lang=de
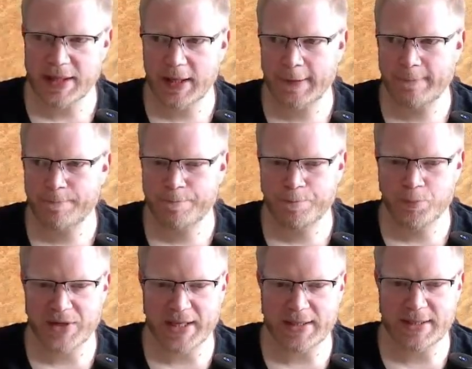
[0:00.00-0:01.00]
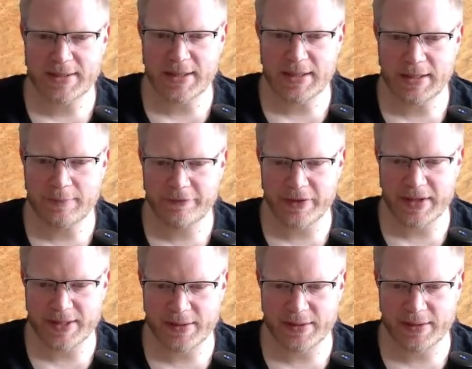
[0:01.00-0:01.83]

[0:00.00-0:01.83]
da. Der geht jetzt hier ebenfalls